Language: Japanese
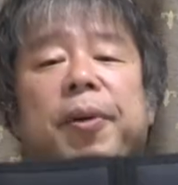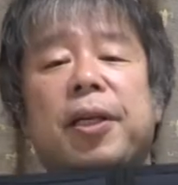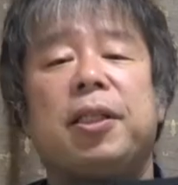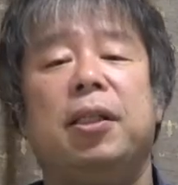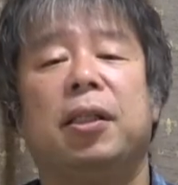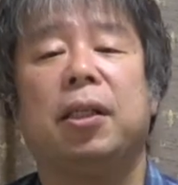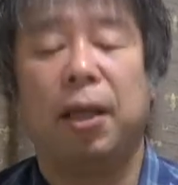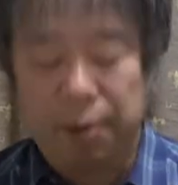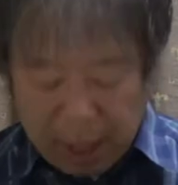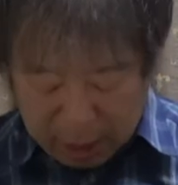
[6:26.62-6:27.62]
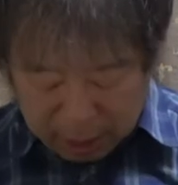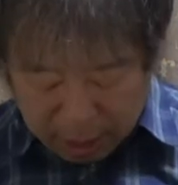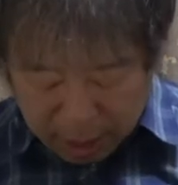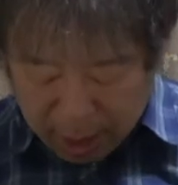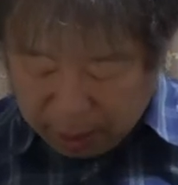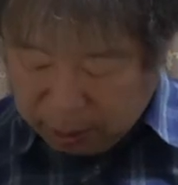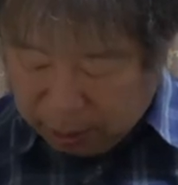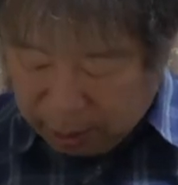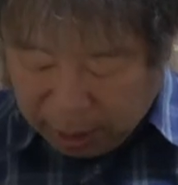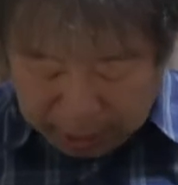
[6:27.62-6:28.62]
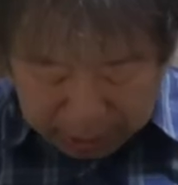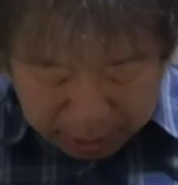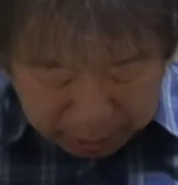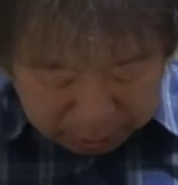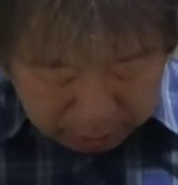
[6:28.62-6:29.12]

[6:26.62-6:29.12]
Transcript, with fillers: ページでは提案というかしてる